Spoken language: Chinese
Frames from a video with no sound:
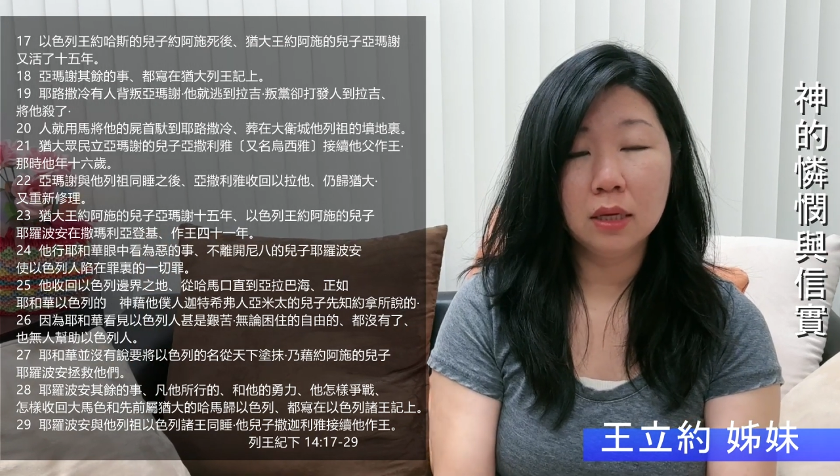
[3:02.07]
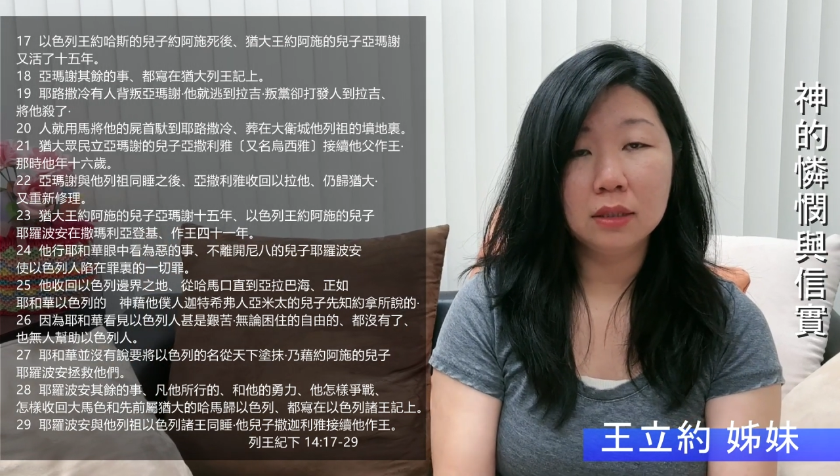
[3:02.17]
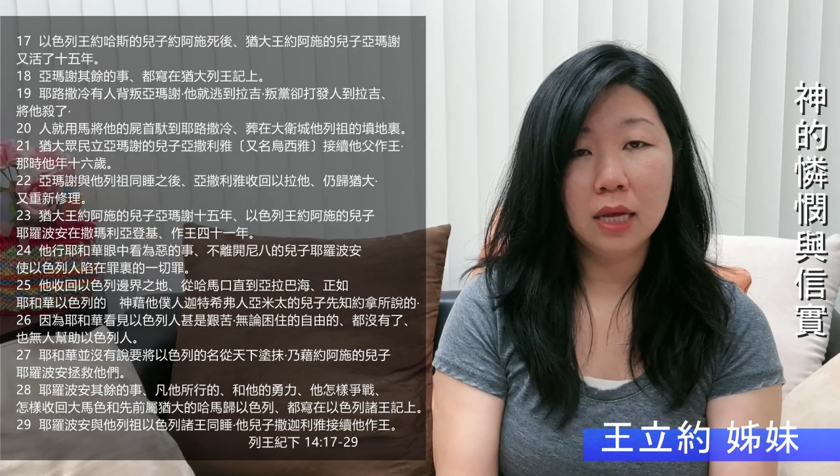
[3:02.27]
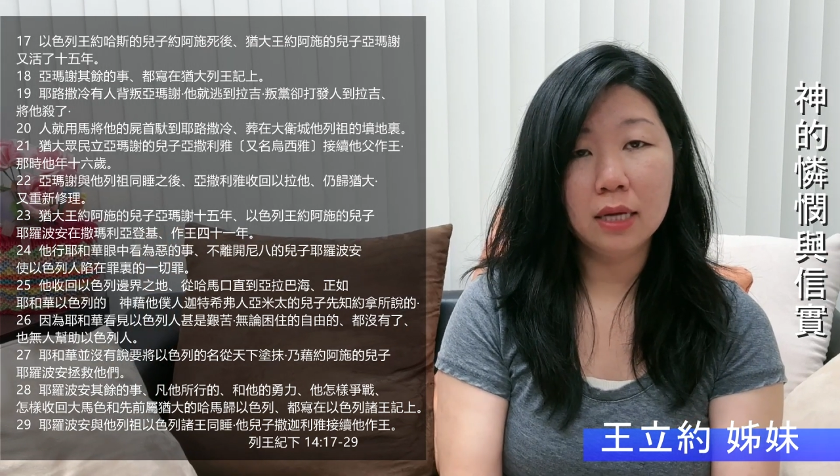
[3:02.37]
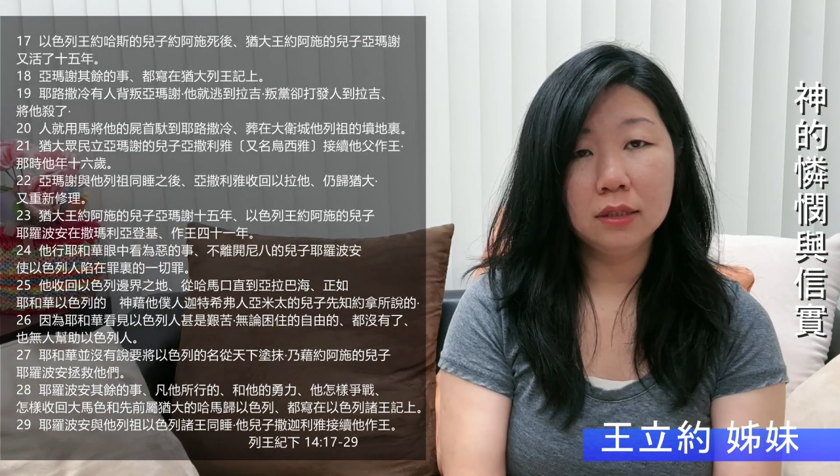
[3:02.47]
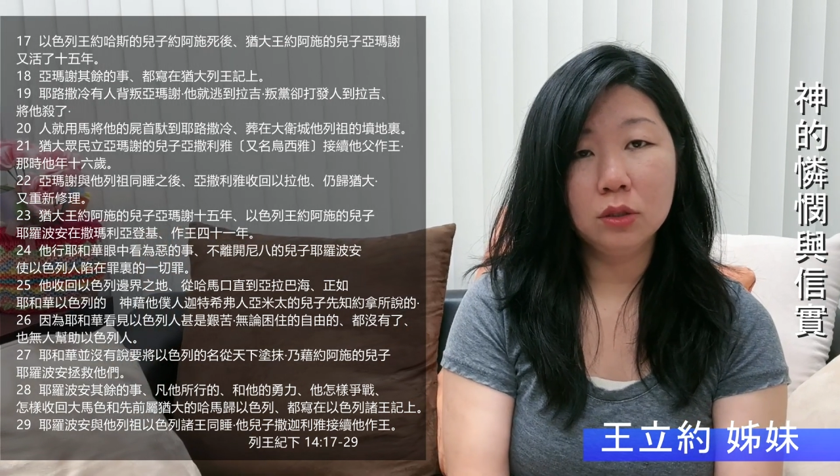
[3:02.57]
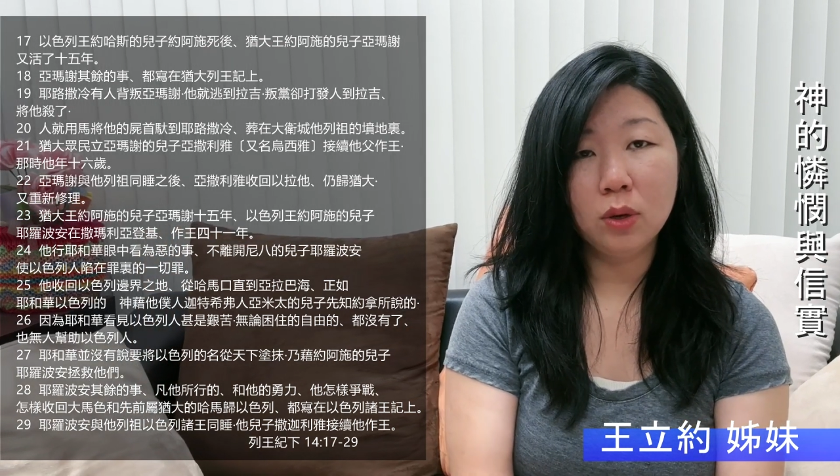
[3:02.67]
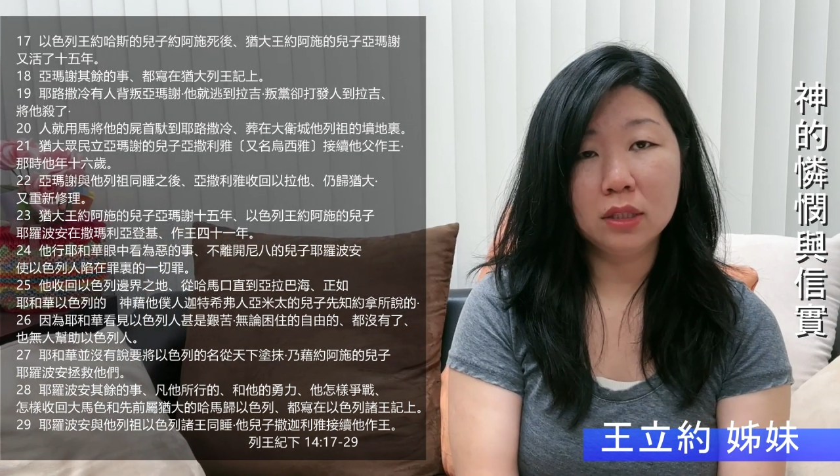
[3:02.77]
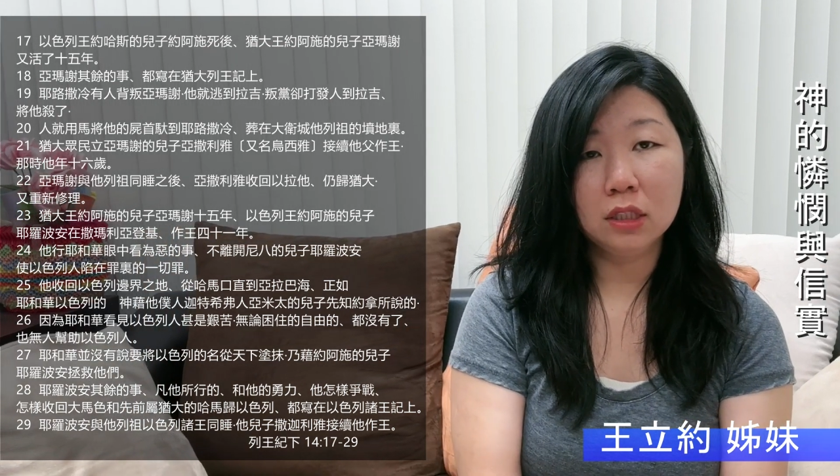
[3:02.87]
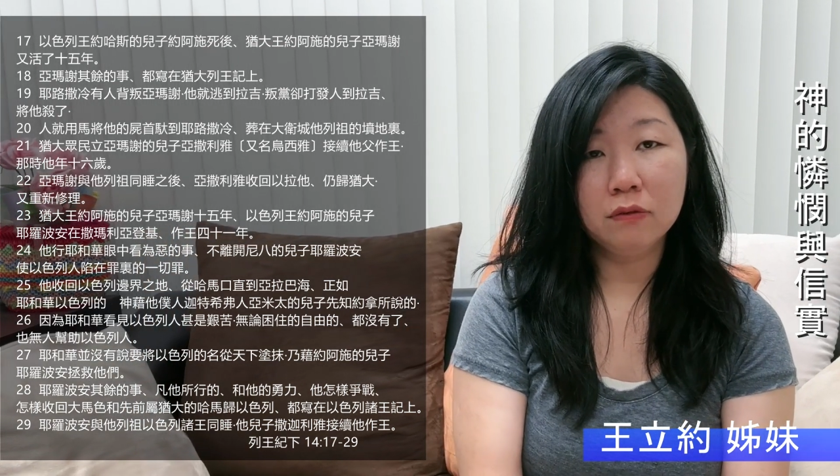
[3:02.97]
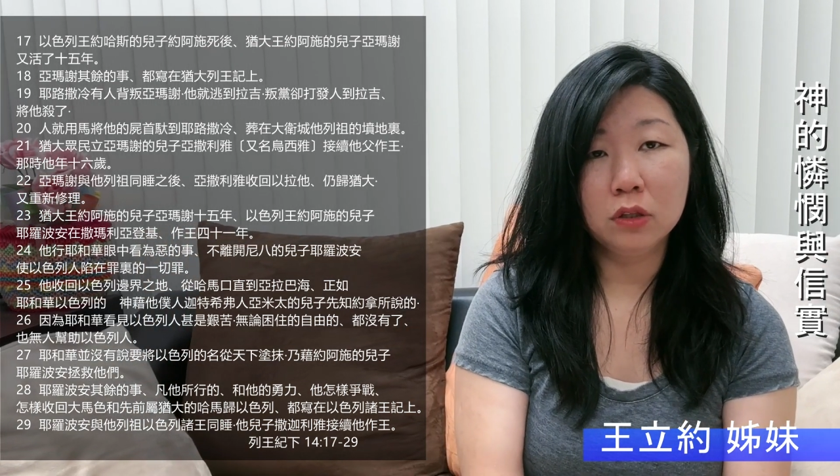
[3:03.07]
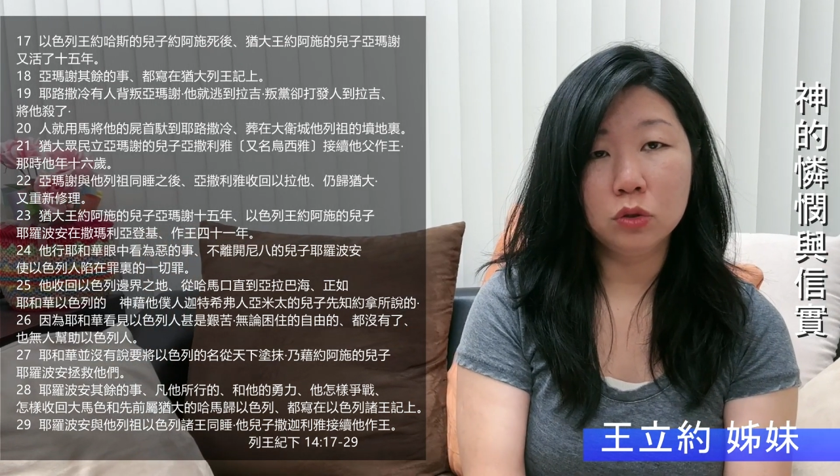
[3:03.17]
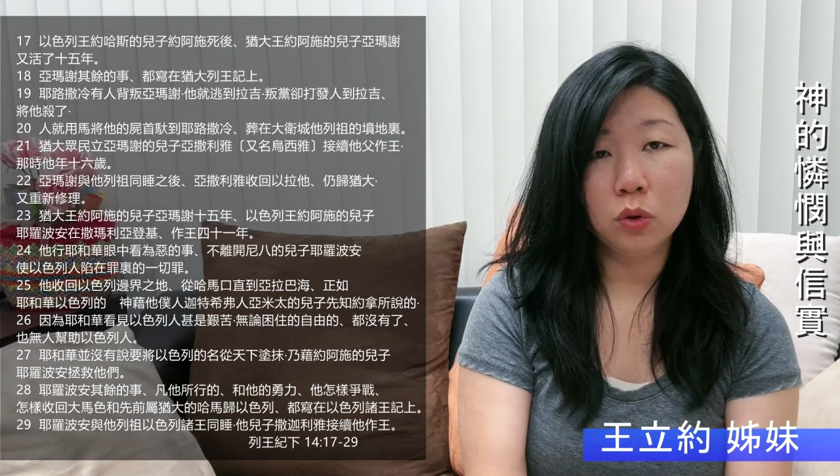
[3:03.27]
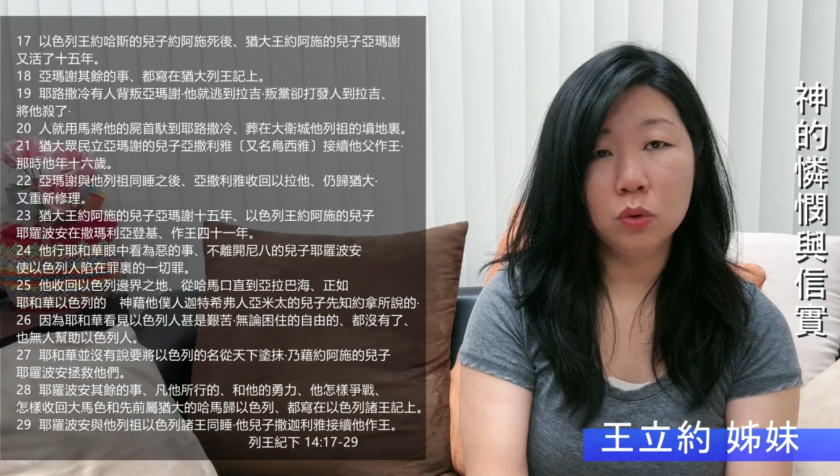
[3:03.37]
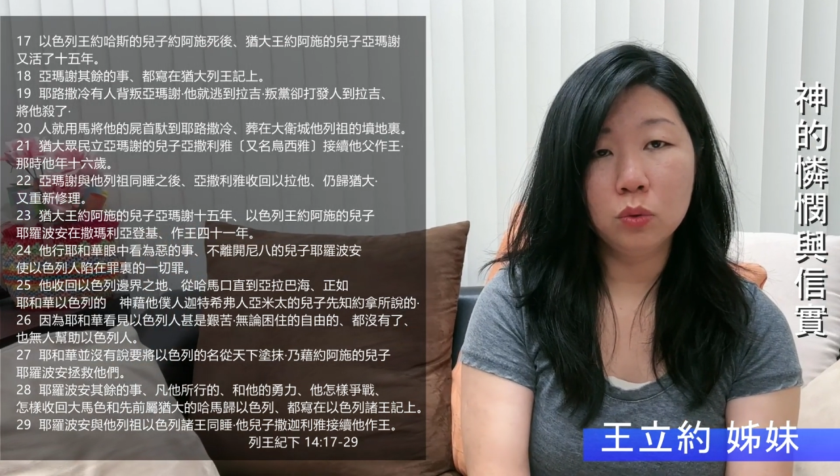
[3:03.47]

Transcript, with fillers: 在这段经文中，